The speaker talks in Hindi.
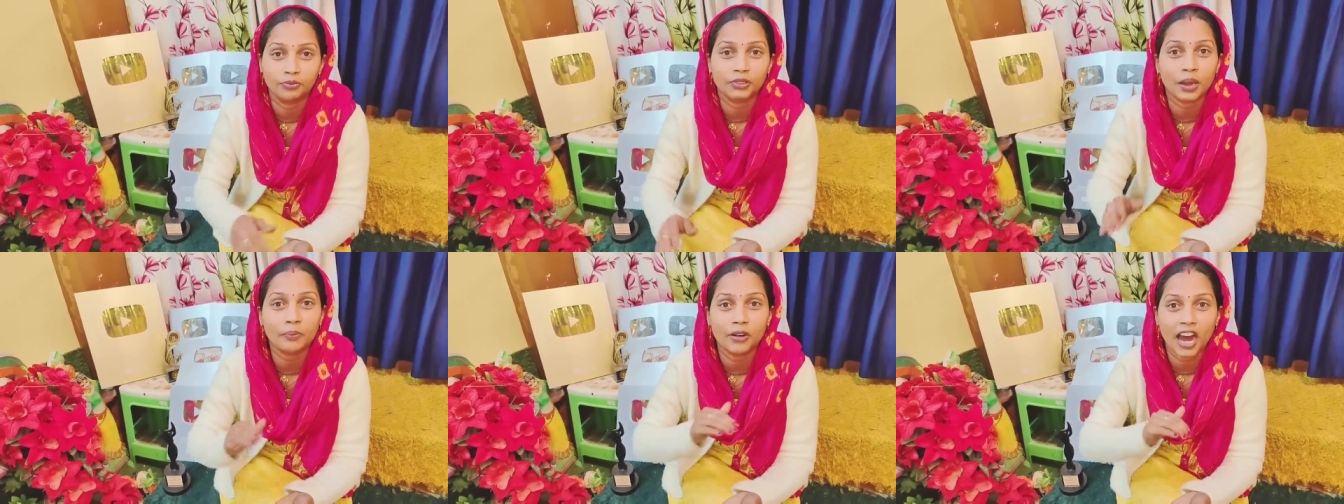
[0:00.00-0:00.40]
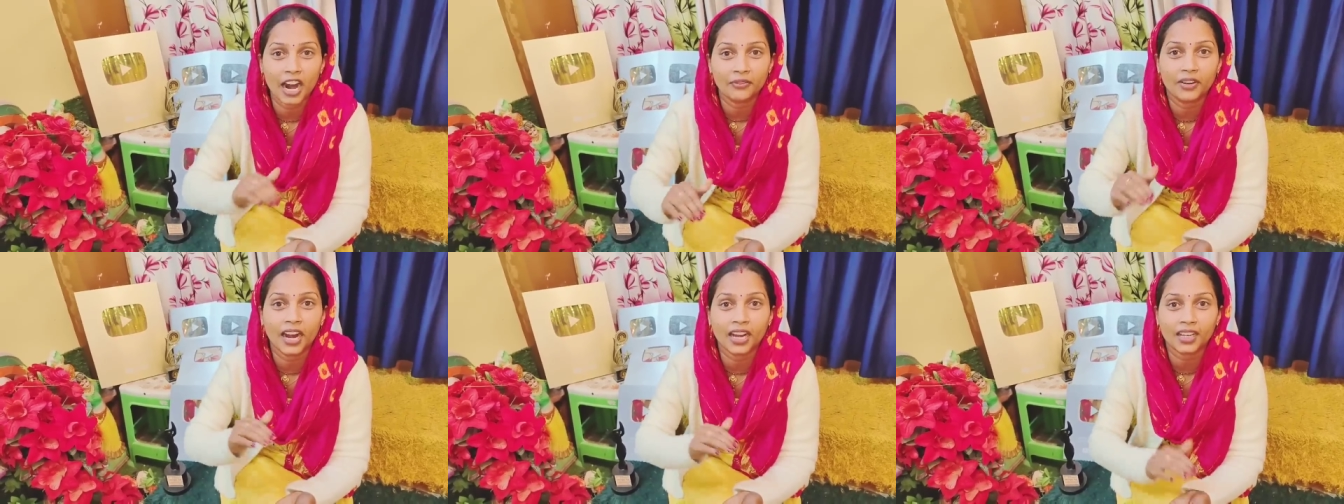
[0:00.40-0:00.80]
पूरा
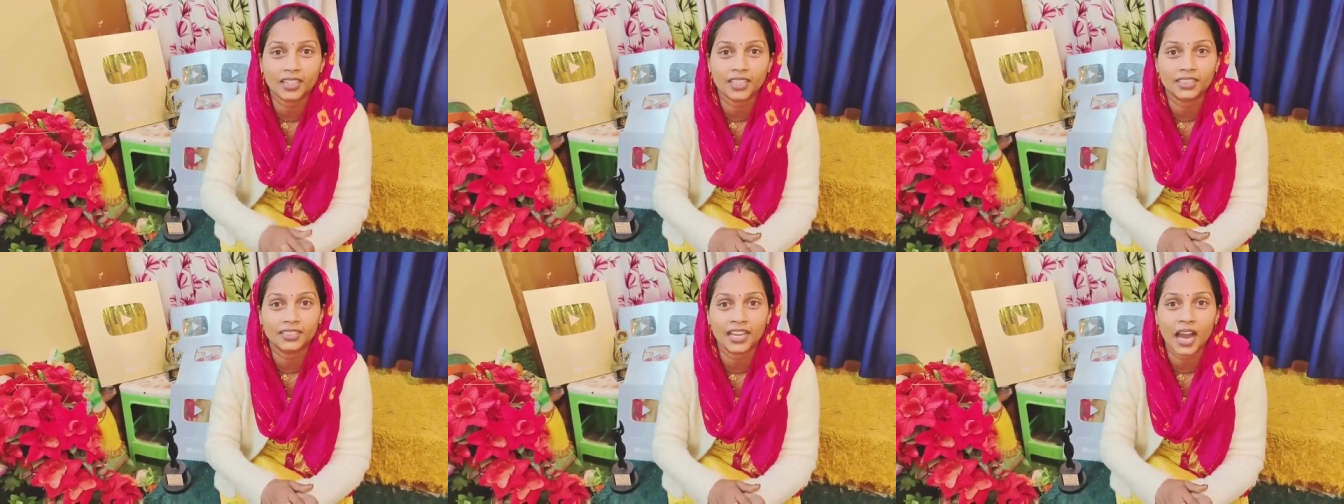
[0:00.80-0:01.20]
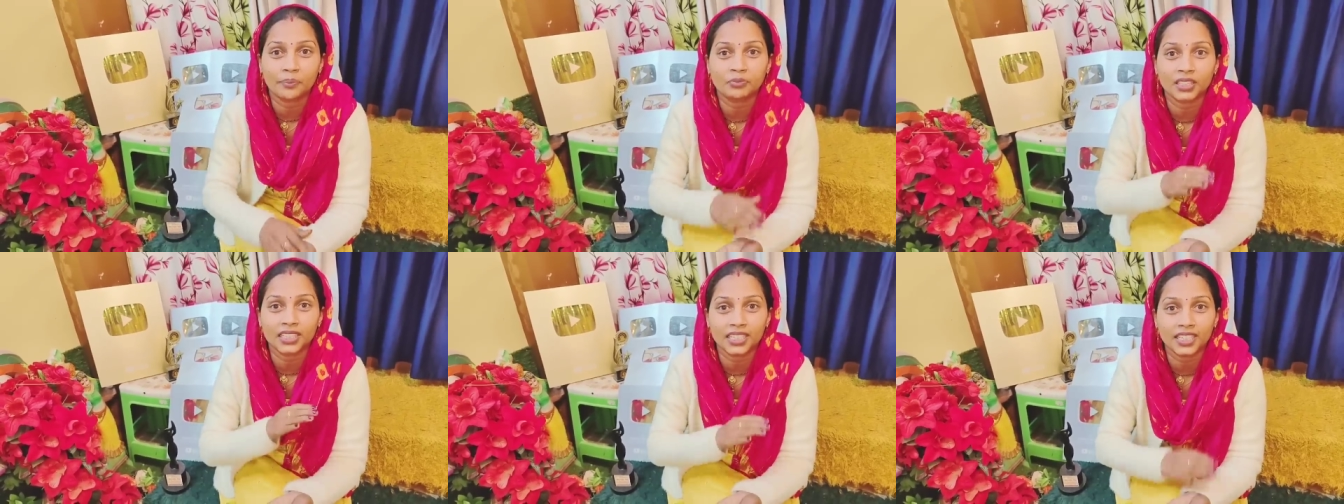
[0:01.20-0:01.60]
फाड़ फाड़ करती
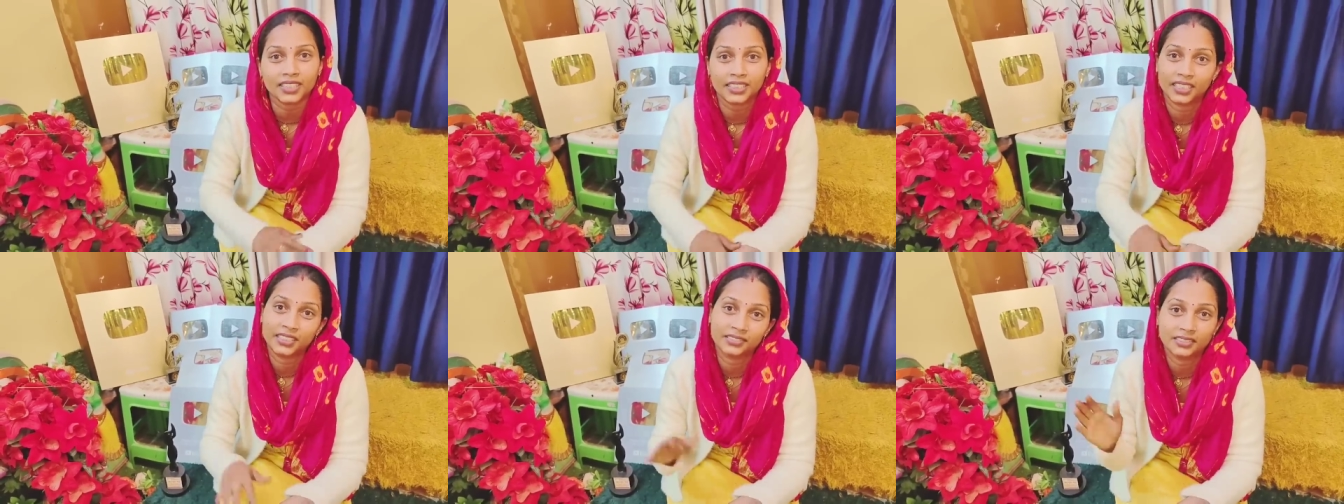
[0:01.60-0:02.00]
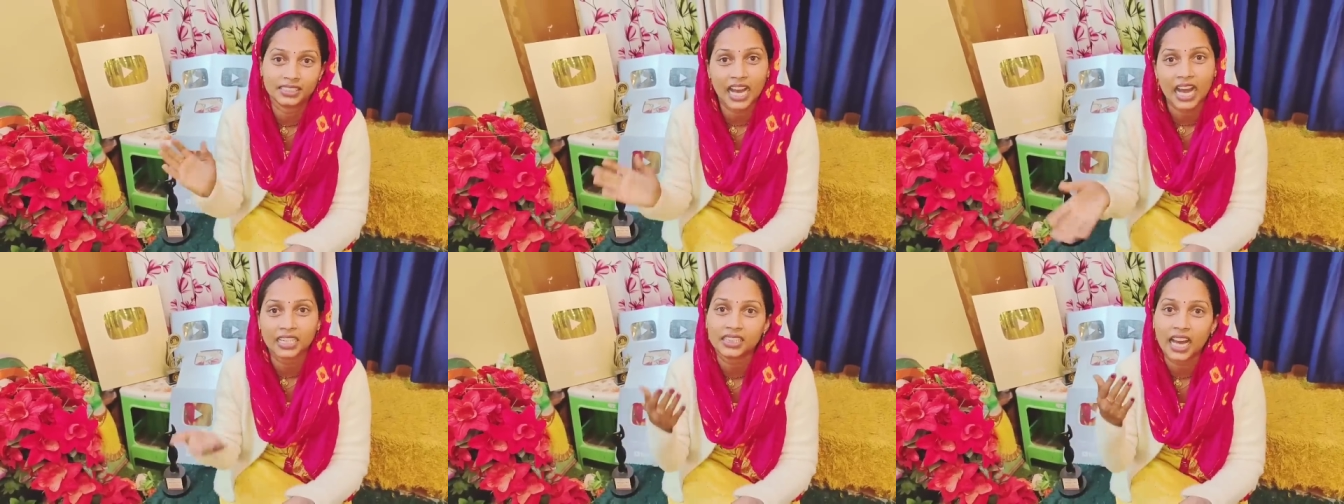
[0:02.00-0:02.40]
आप तो देखते
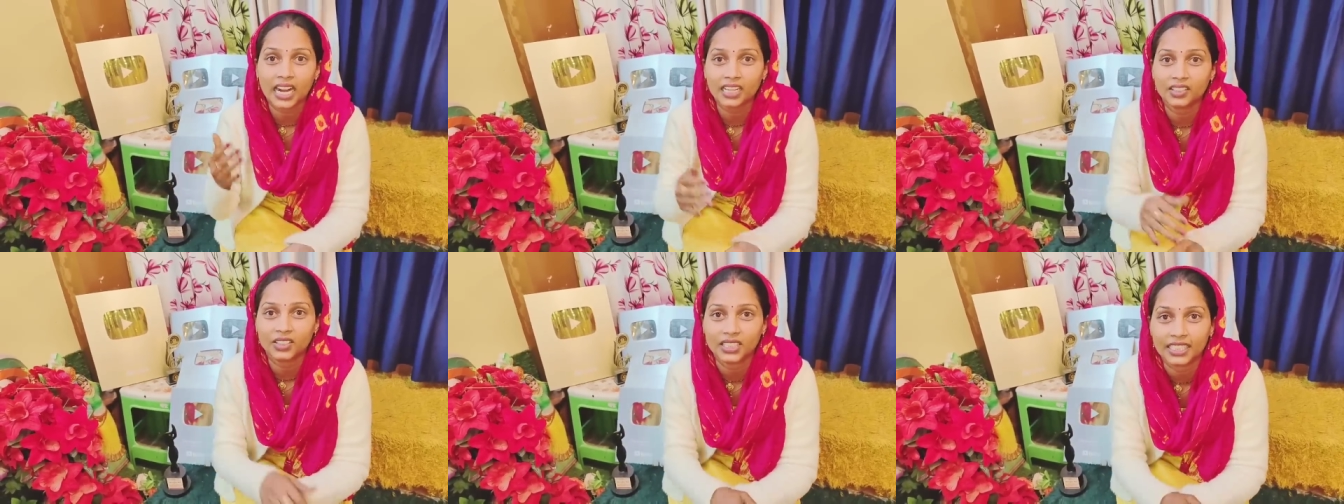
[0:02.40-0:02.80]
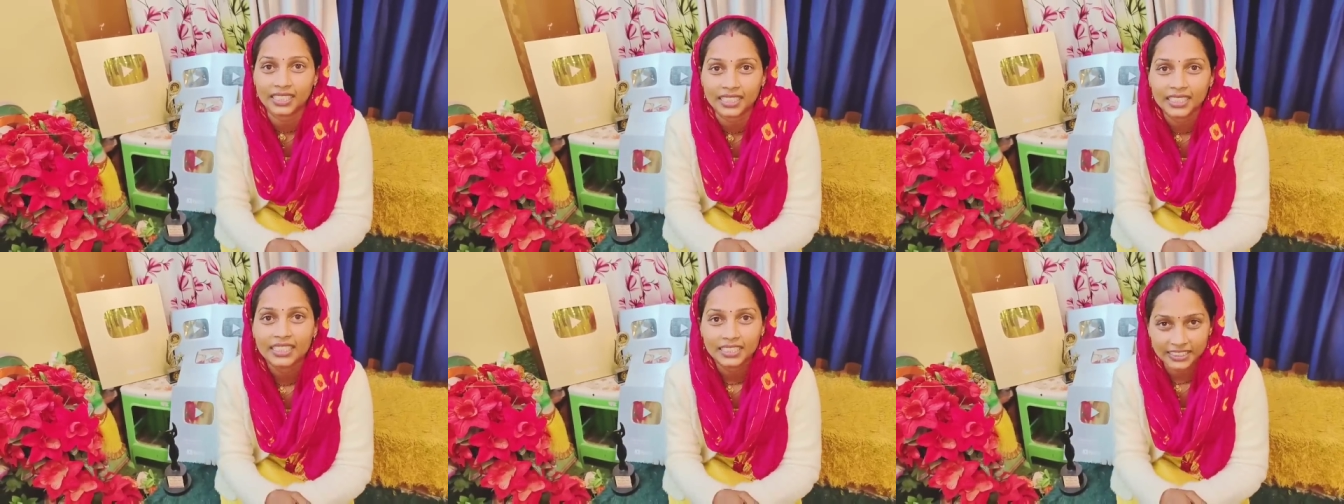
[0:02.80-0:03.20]
तार तार कर
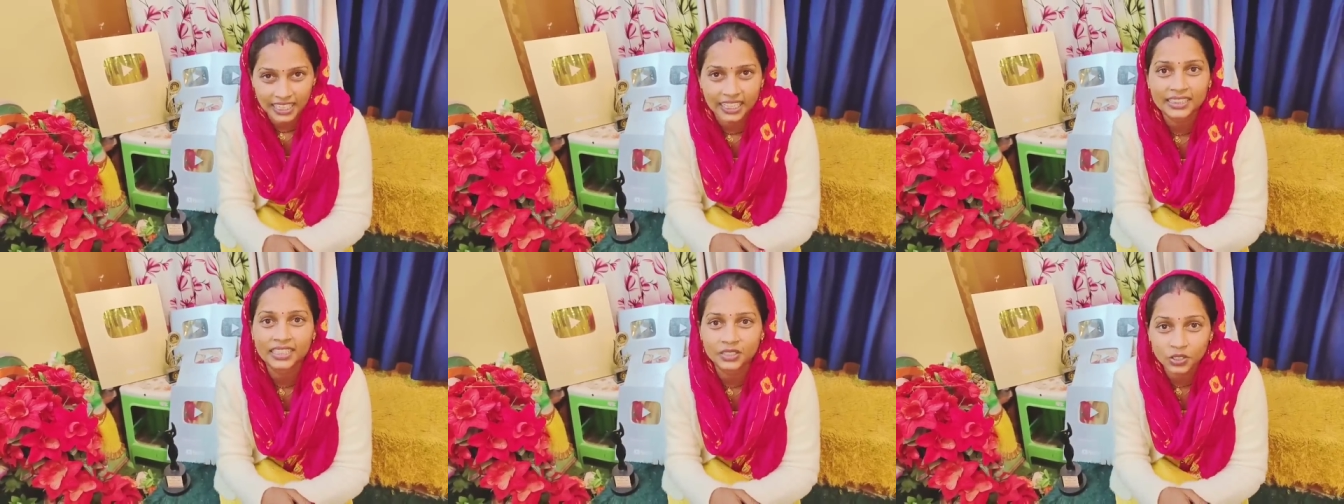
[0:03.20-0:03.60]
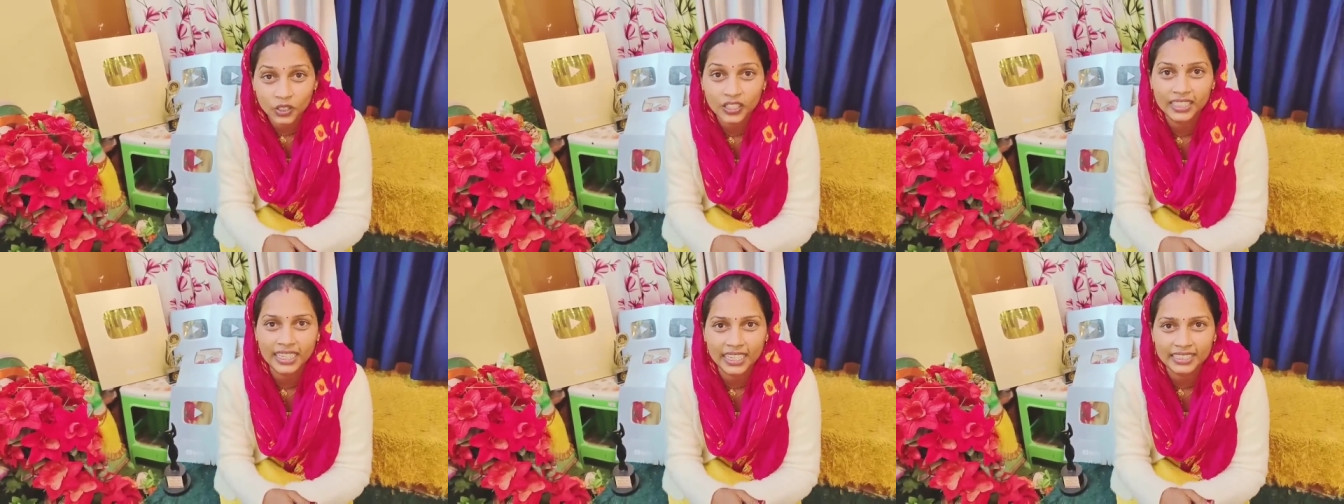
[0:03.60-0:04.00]
दे जानते वो
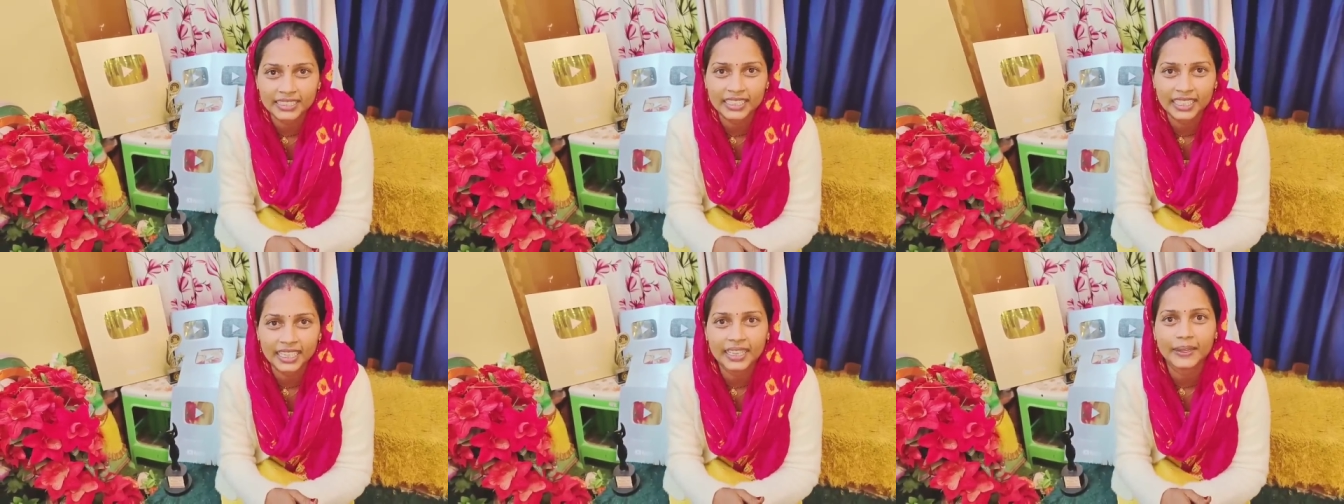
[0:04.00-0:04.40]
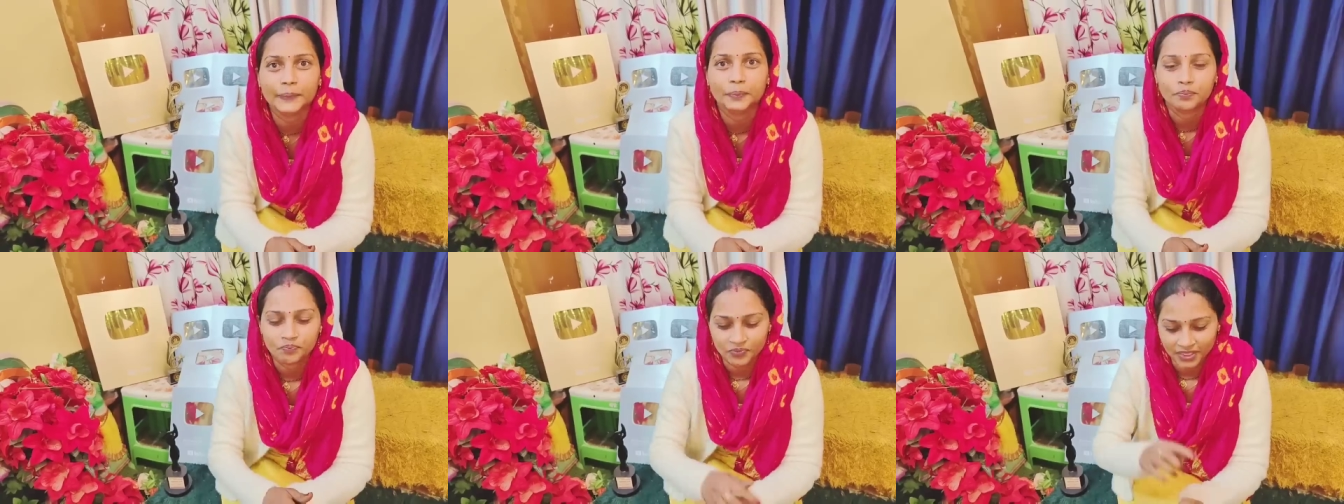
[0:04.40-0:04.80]
लोग क्या किए हैं